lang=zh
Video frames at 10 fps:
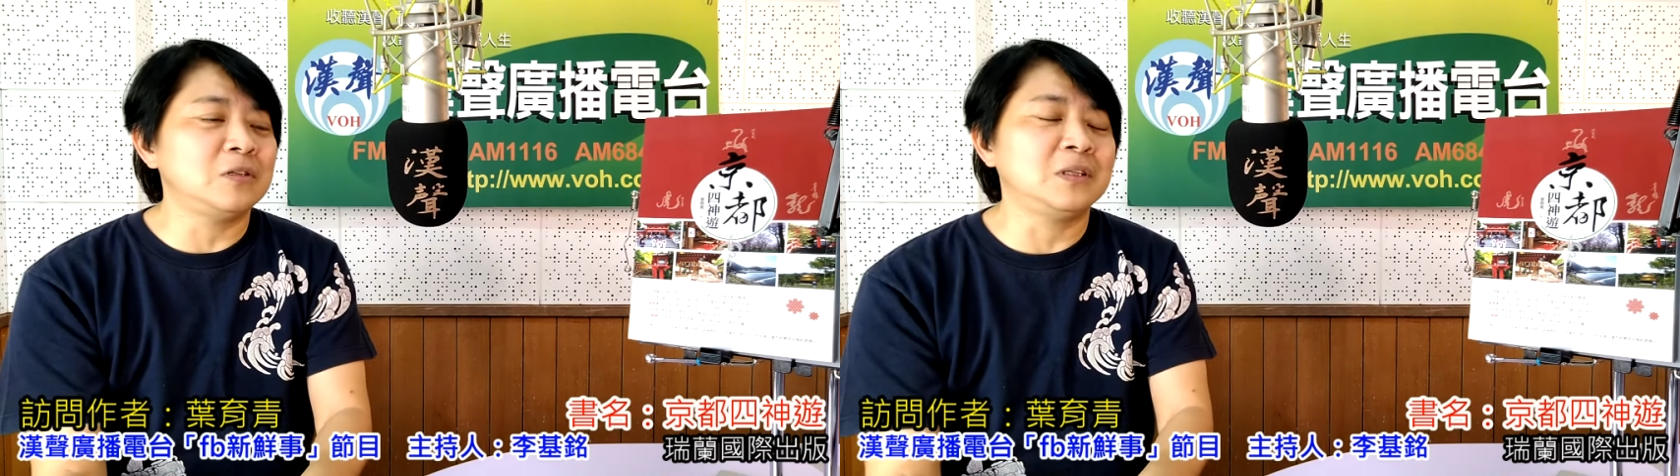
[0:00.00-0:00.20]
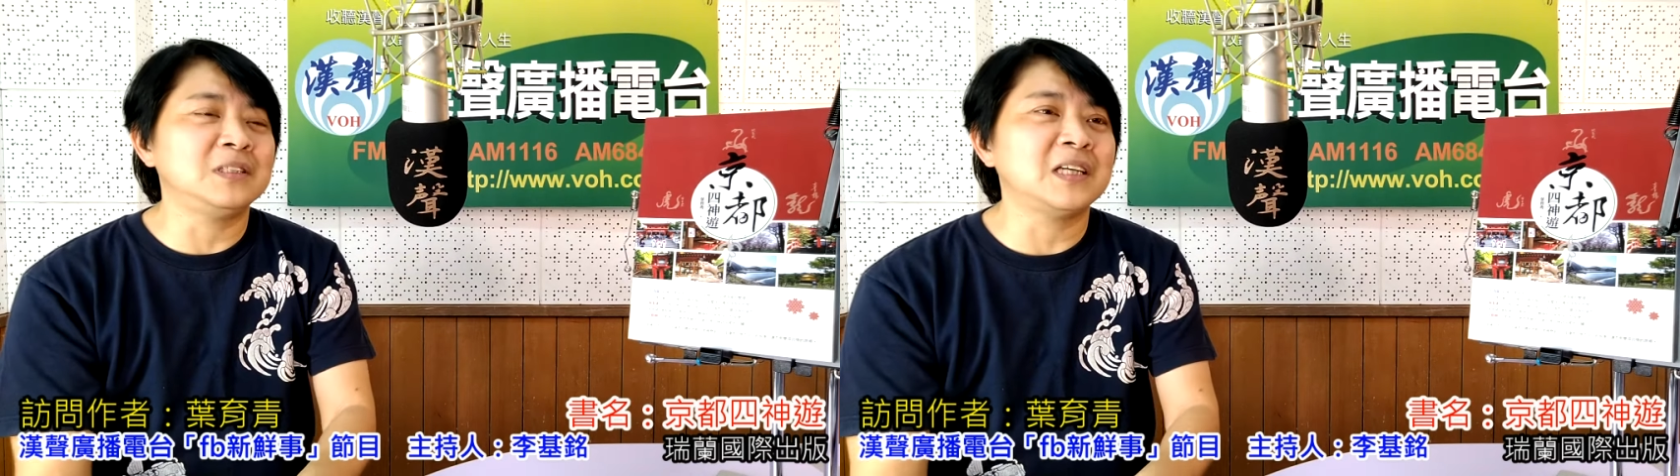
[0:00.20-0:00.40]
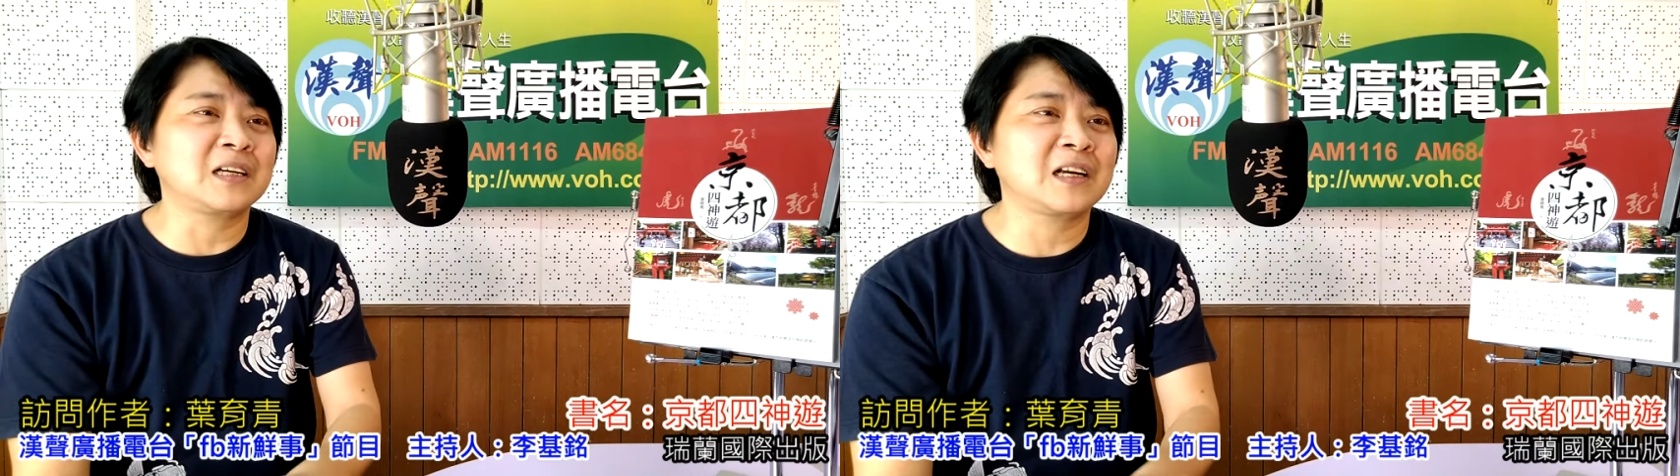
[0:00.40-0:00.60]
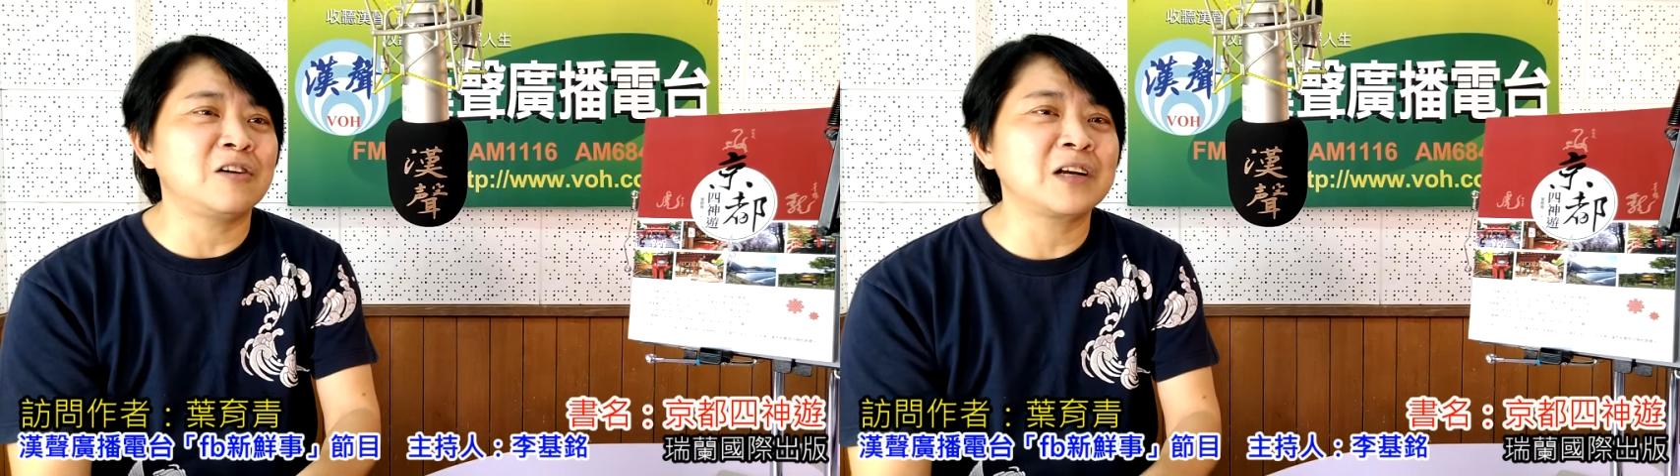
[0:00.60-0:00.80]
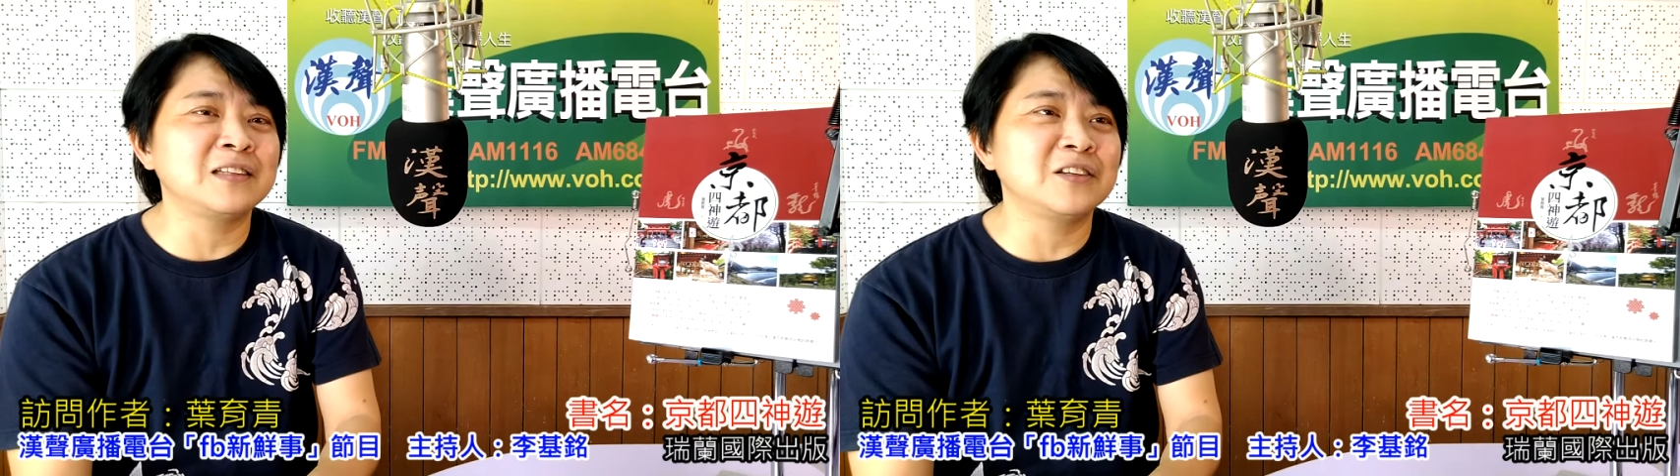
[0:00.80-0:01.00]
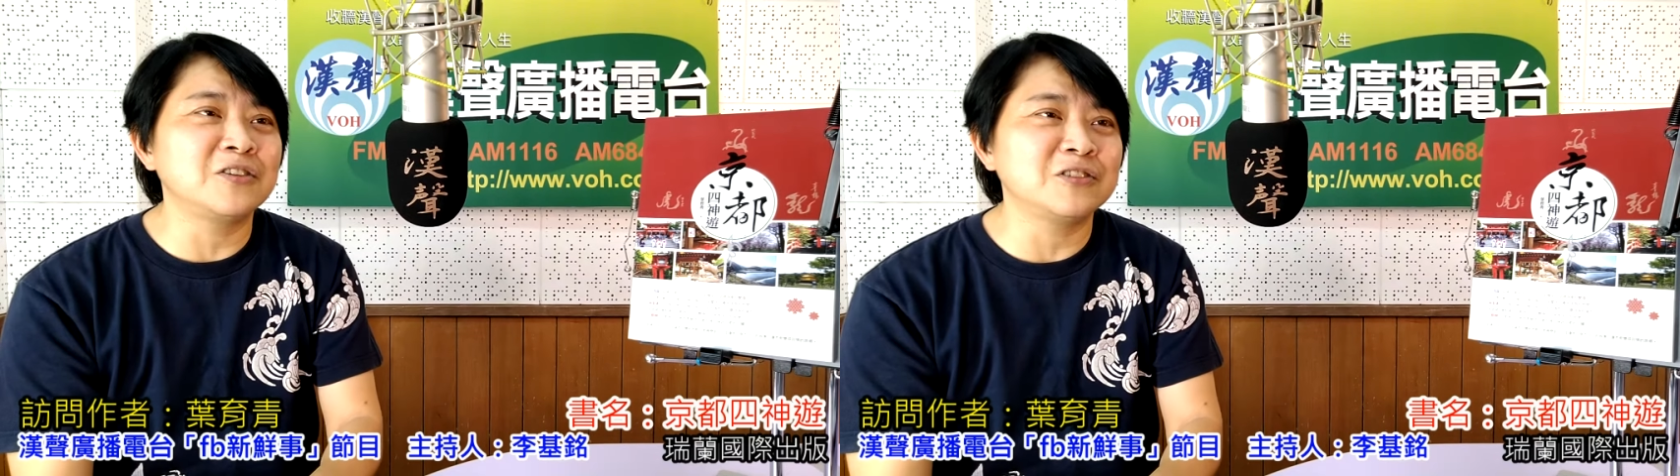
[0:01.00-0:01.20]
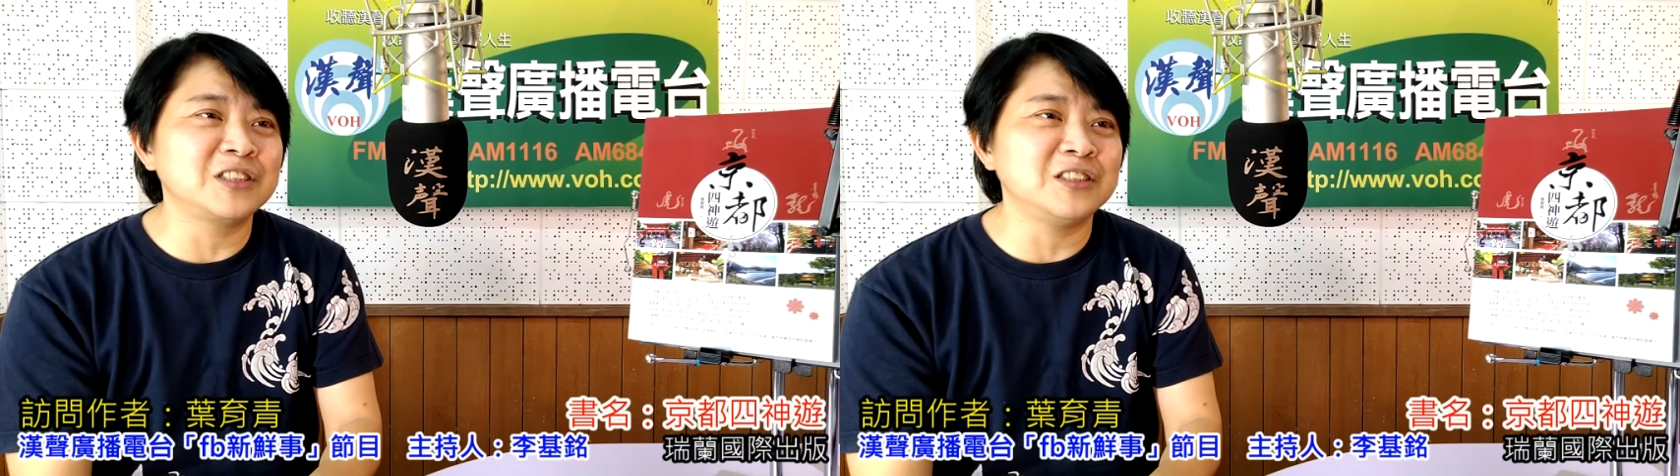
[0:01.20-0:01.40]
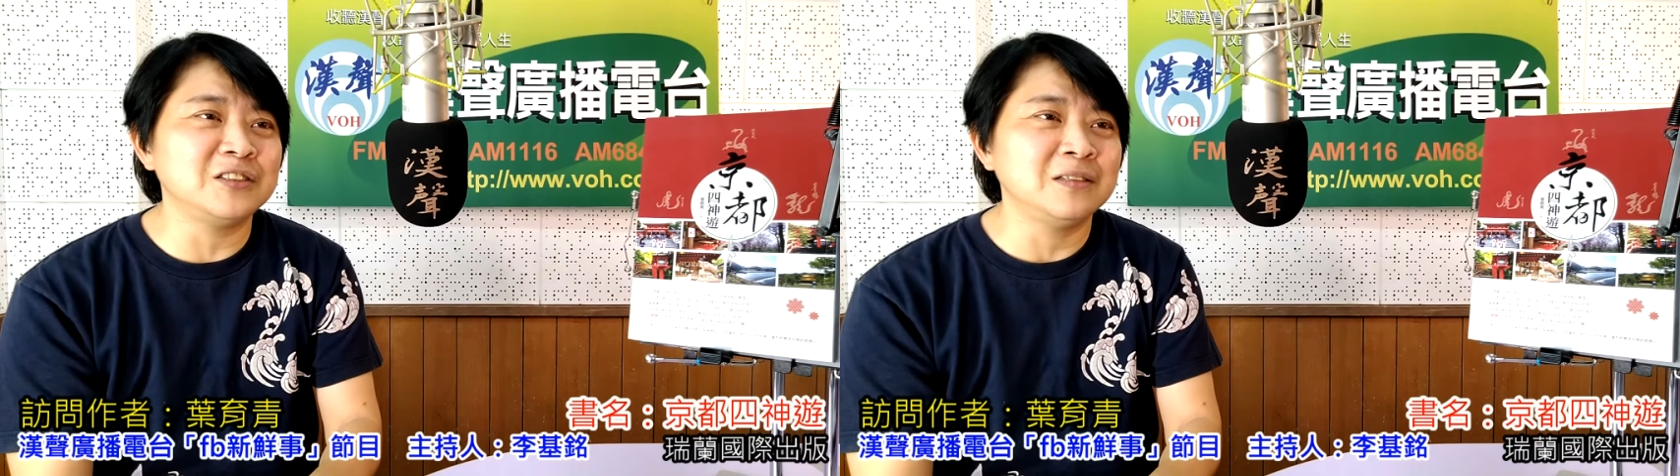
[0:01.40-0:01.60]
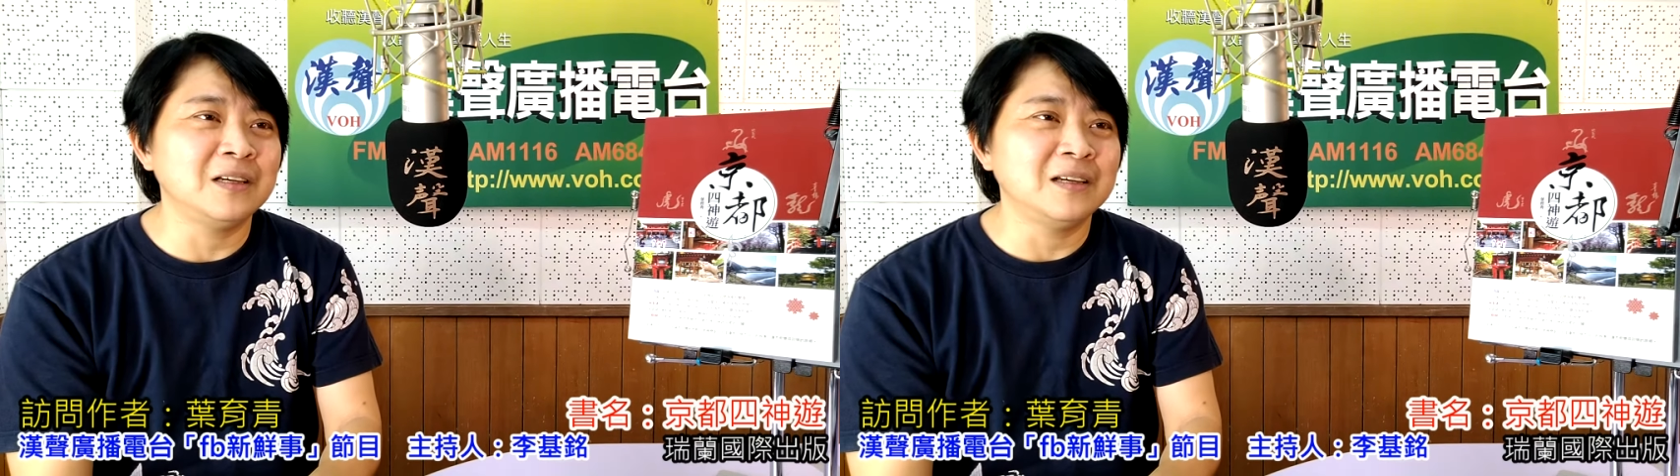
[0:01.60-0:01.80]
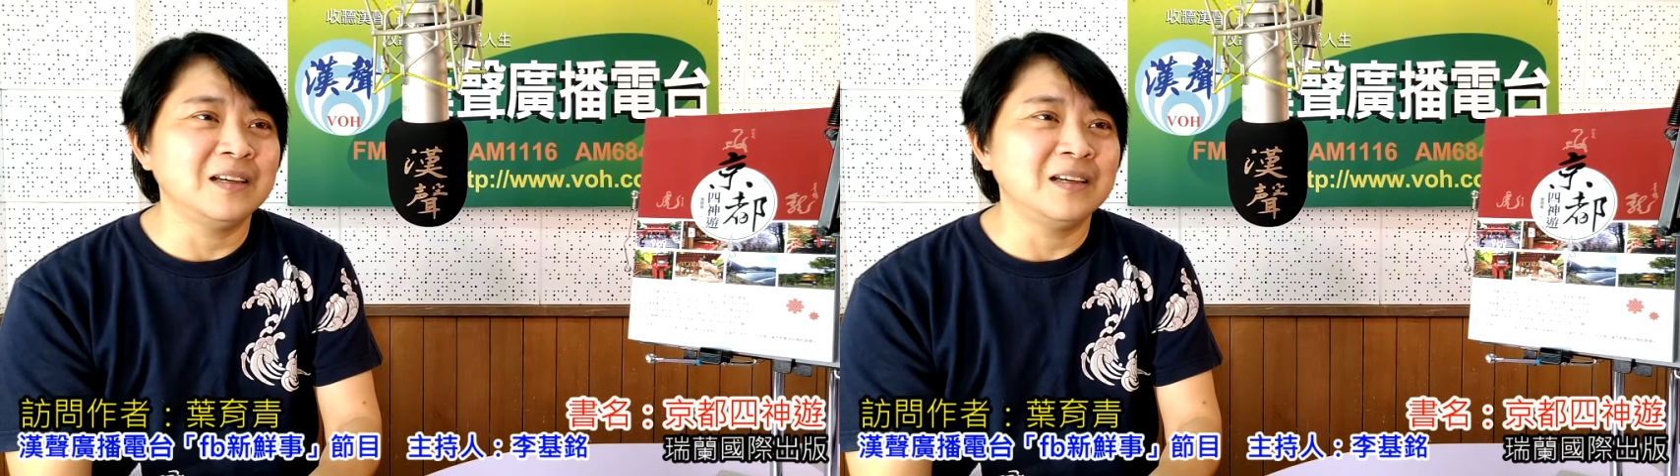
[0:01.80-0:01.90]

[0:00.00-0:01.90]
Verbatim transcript: 都人来讲，搞钢的东西，